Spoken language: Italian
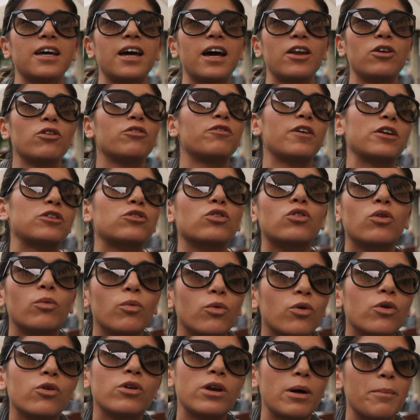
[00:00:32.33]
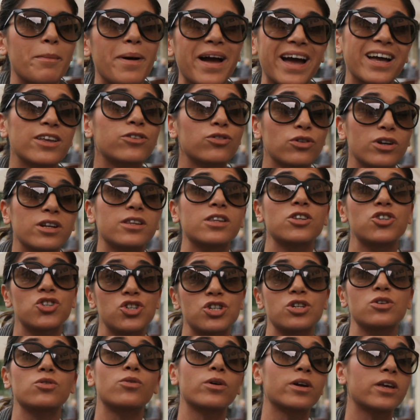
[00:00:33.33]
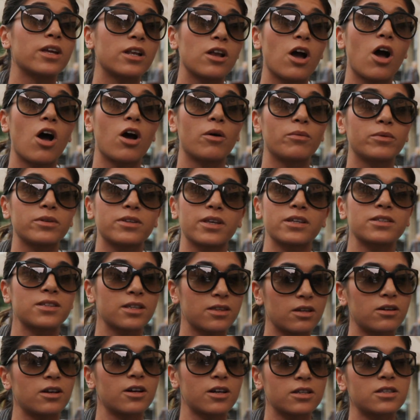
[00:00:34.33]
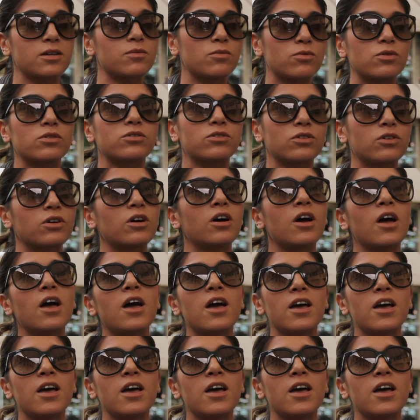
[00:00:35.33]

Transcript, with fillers: hanno fatto comunque una maratona di 5 km, è stata una cosa molto